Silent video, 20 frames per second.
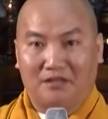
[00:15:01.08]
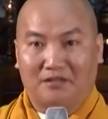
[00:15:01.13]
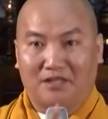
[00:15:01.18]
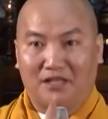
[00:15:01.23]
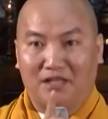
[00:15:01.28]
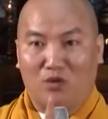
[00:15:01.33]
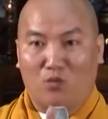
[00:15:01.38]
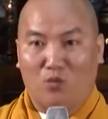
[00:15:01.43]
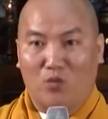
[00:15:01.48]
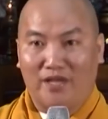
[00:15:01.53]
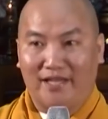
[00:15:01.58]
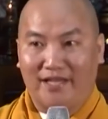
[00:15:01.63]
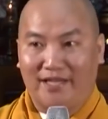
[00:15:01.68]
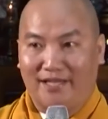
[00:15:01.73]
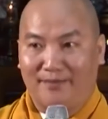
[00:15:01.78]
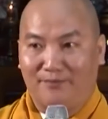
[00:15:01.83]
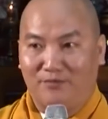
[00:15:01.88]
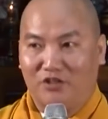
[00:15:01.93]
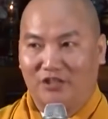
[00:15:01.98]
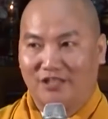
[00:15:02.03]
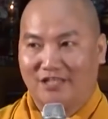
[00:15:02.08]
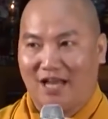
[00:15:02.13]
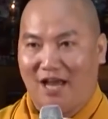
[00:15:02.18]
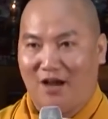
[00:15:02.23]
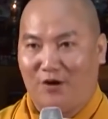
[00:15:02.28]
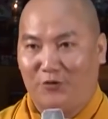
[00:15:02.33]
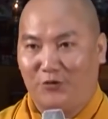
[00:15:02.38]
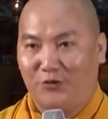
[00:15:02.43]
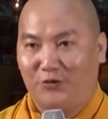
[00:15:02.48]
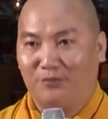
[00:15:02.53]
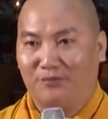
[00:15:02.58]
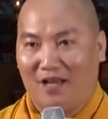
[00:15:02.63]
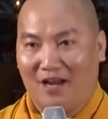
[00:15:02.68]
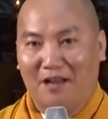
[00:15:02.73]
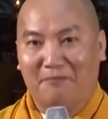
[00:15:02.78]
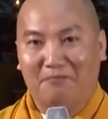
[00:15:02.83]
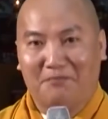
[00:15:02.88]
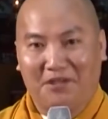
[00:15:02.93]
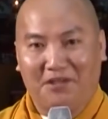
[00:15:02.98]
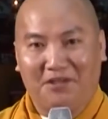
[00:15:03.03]
thì nguy hiểm cho xã hội chúng ta
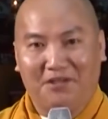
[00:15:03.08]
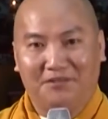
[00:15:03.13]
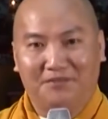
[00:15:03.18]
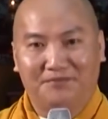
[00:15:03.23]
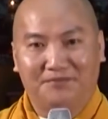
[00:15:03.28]
lắm đó.